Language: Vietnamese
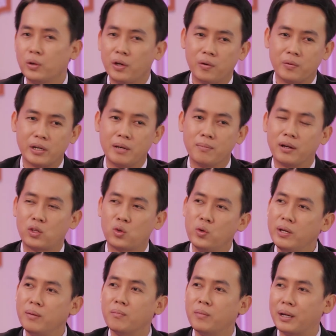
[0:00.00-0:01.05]
thuốc điều trị mà
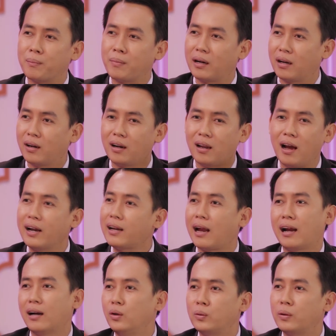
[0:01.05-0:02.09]
chuyên biệt mà là hết
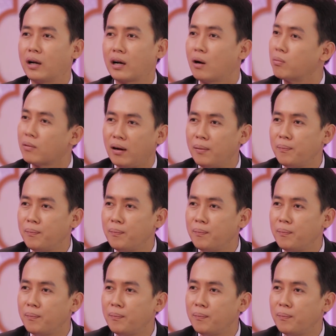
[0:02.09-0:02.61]
hẳn luôn là không